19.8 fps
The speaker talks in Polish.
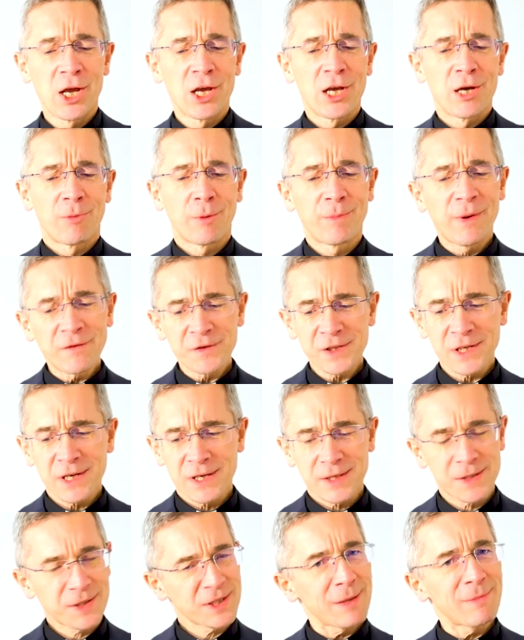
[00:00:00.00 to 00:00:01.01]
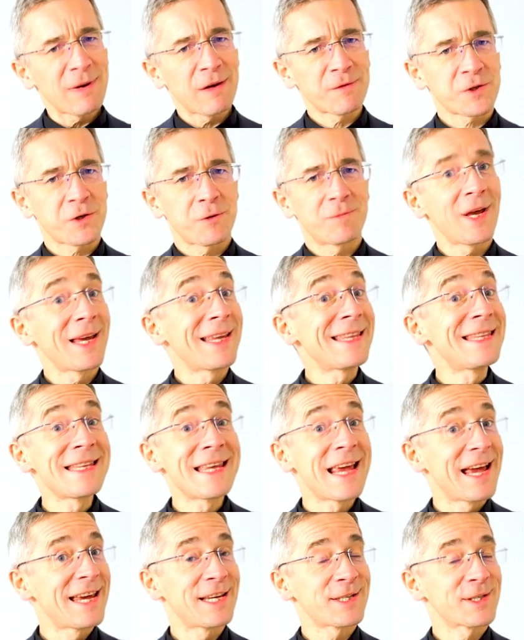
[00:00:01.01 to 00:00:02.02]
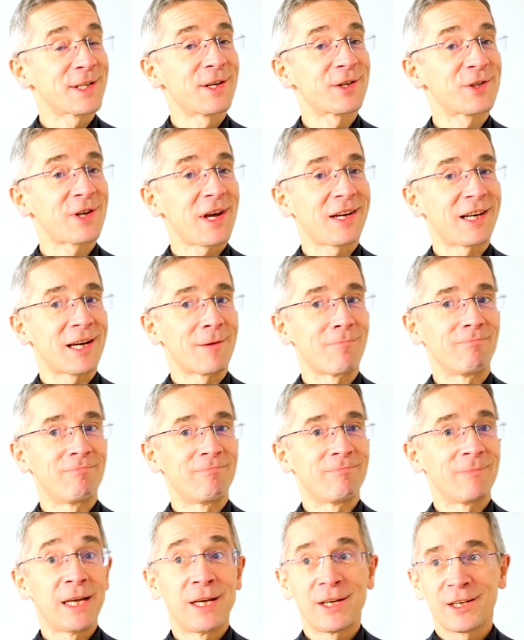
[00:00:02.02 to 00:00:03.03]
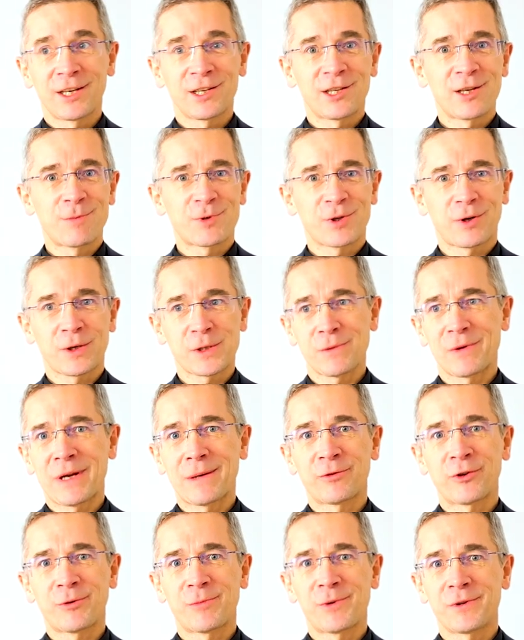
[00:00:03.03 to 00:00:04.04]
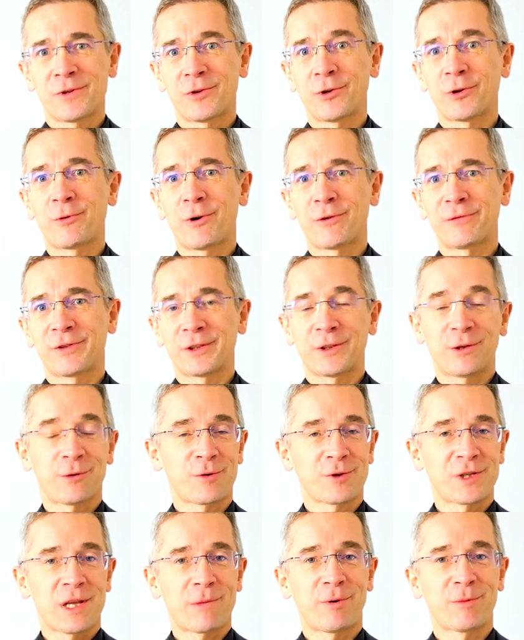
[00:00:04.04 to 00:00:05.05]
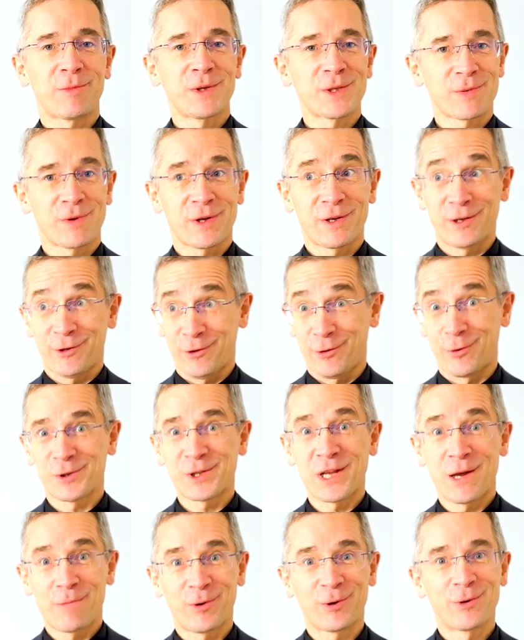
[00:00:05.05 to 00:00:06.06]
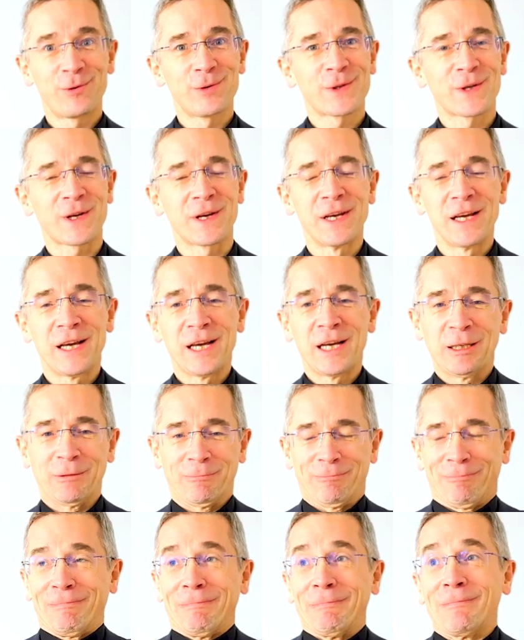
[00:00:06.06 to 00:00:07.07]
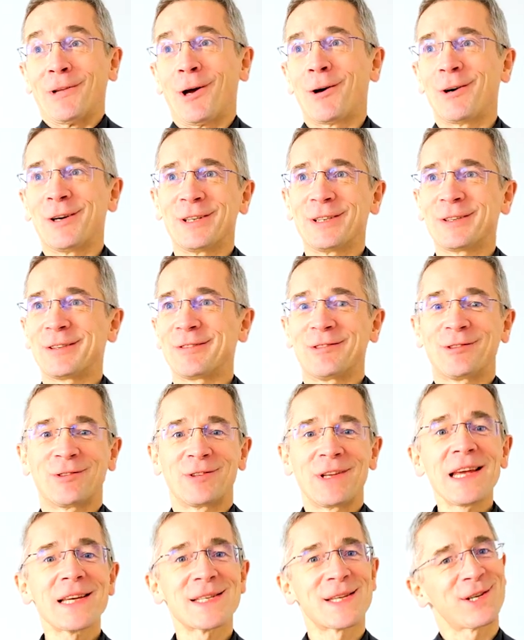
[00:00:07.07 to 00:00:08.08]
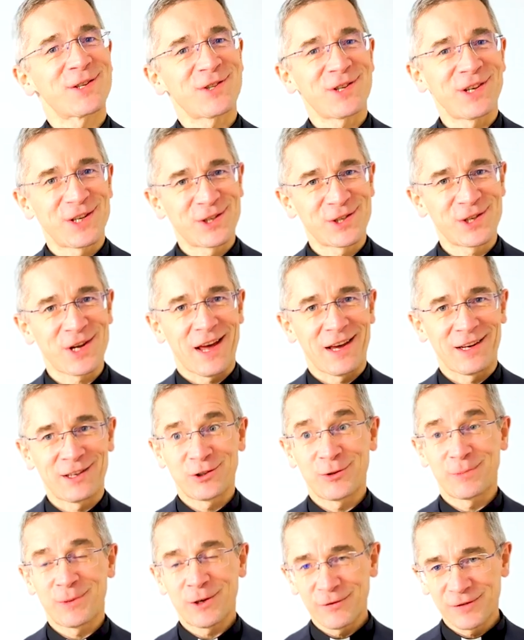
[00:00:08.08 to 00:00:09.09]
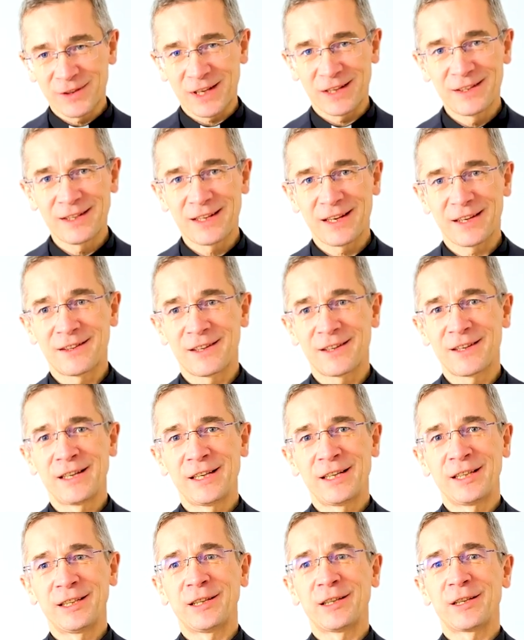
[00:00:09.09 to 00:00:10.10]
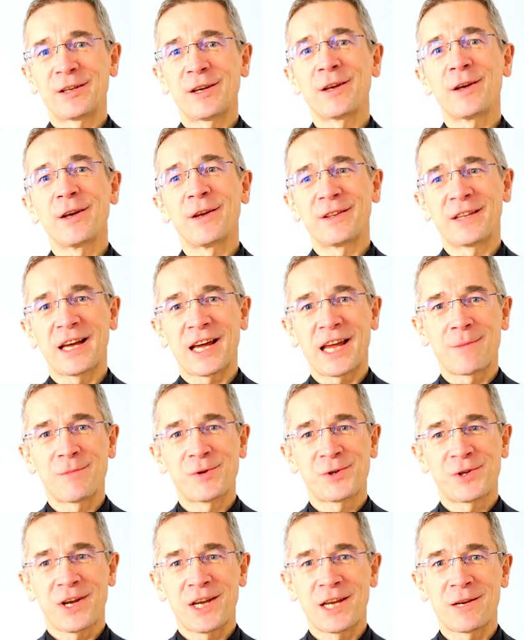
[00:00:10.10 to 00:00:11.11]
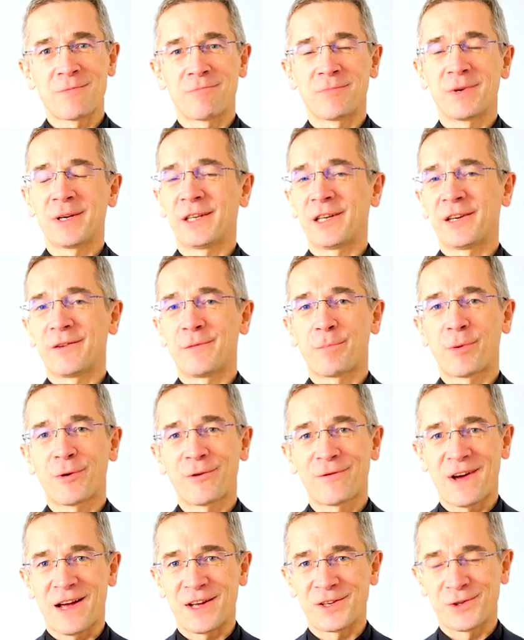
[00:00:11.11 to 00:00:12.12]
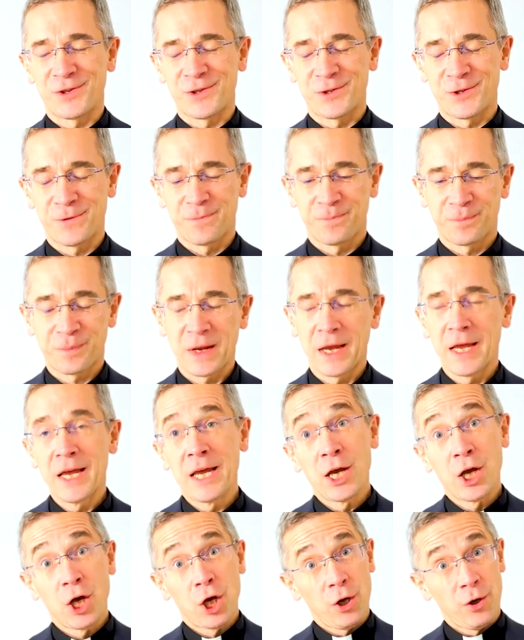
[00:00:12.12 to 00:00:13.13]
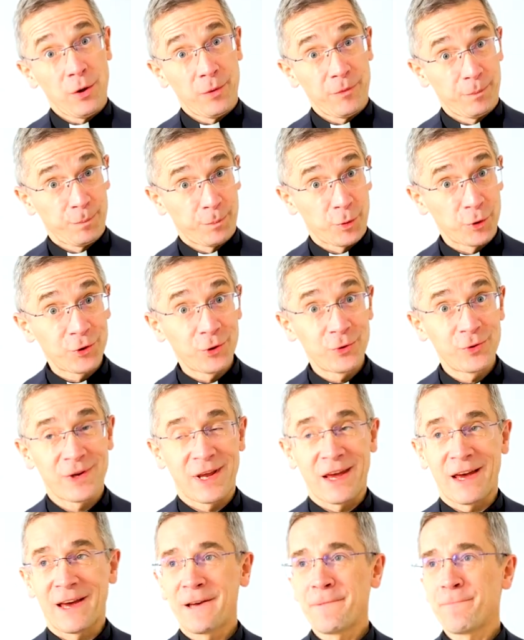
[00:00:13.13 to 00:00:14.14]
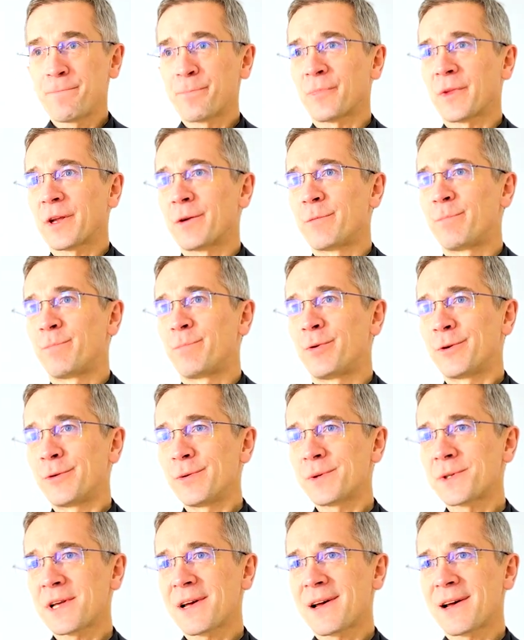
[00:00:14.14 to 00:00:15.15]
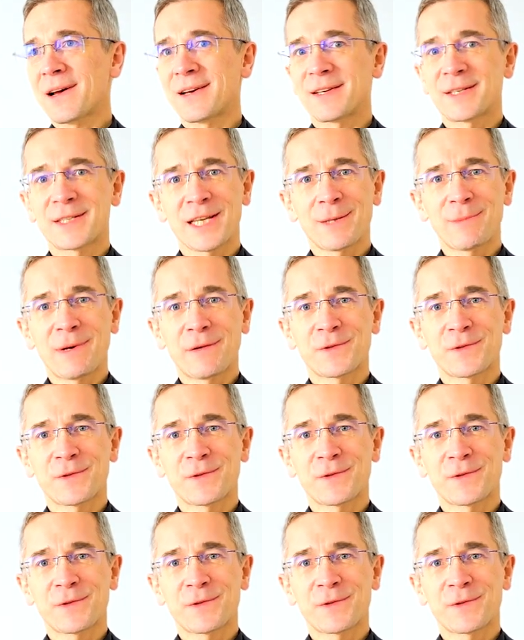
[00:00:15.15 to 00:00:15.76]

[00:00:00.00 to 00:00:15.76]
Po pierwsze, sama w sobie nie jest grzechem. Kiedy przychodzą nam do, do głowy różne pomysły, różne pokusy, no to nie jest jeszcze grzech. Dopiero wtedy, kiedy dajemy się im prowadzić. Po drugie, pokusa sama w